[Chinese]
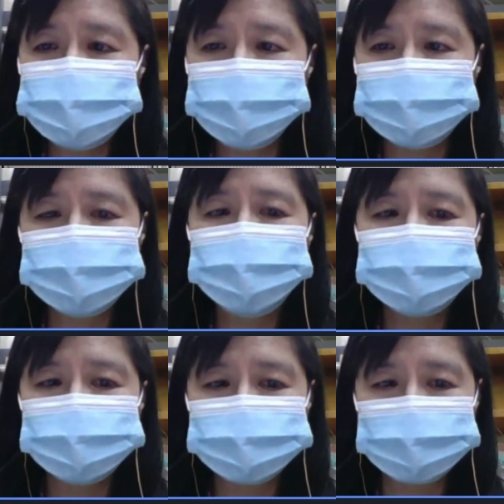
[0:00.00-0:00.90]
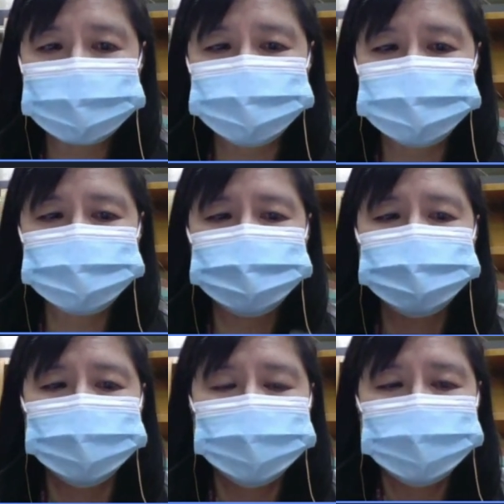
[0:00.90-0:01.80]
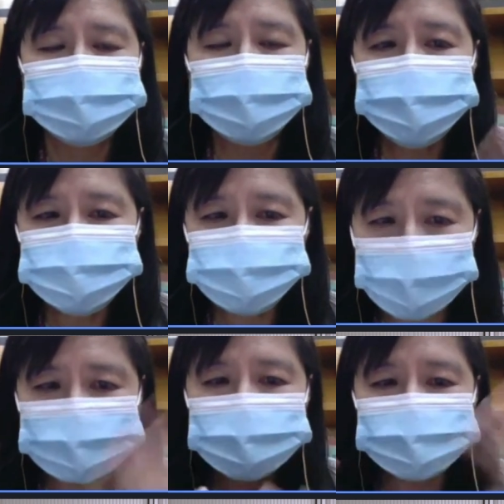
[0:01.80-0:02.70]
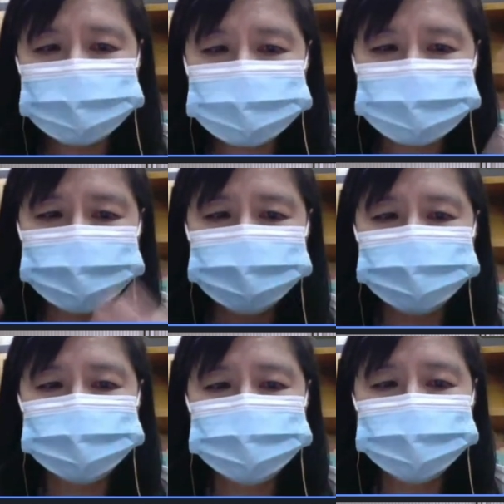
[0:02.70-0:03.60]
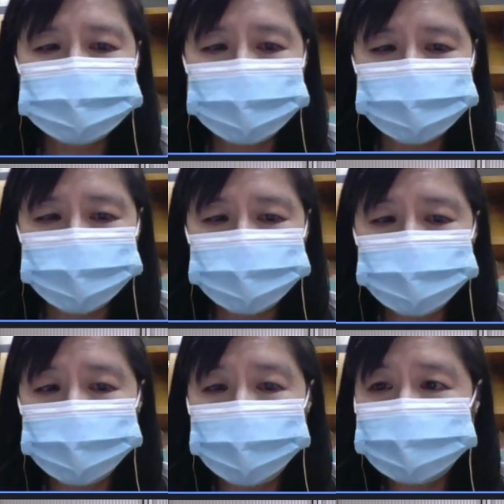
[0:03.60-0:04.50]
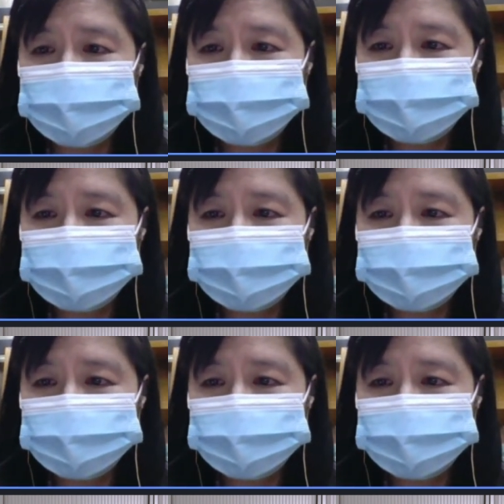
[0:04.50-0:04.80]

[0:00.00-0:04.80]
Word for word: 慧，要可以感知，然后传到的资讯送到云端，